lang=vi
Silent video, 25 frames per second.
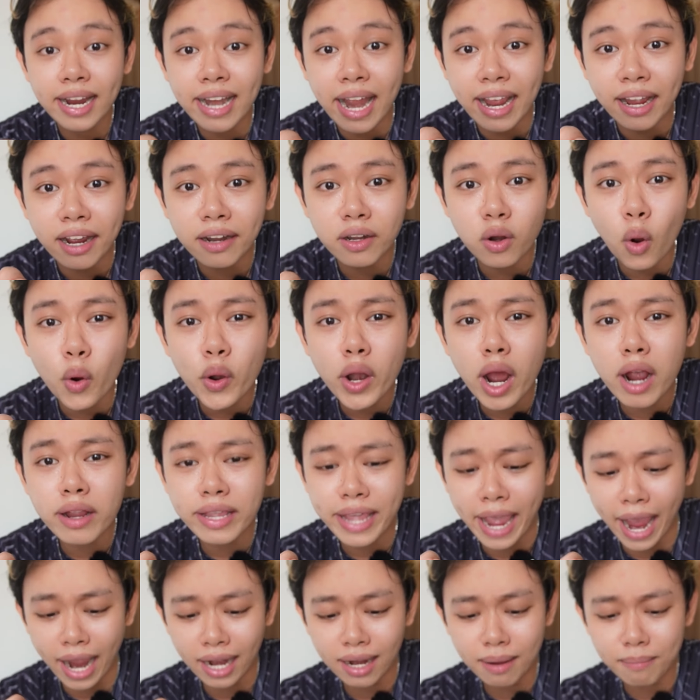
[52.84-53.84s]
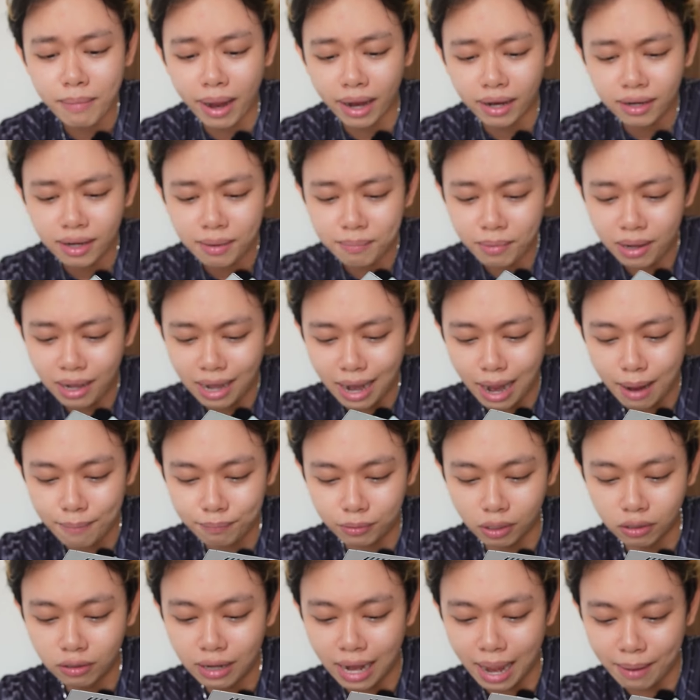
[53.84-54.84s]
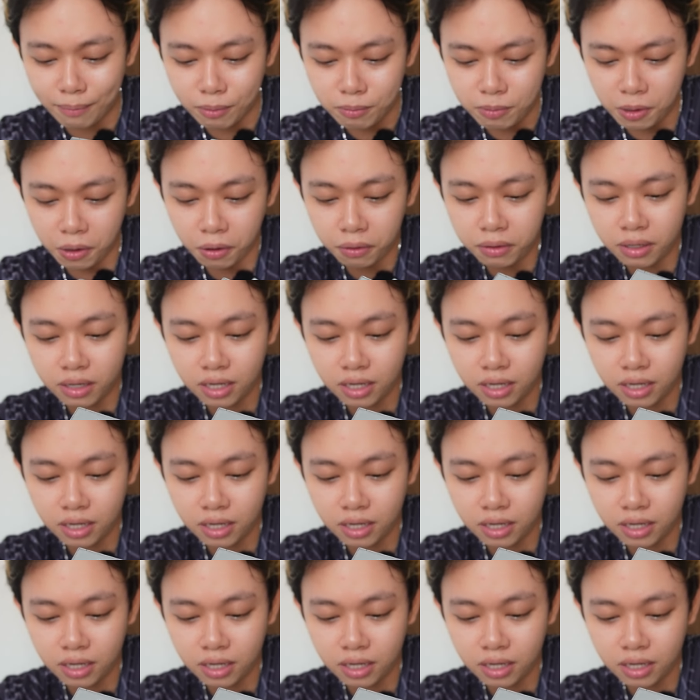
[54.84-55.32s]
cái này kết nối đơn giản lắm bạn cái này mình làm tự làm cũng được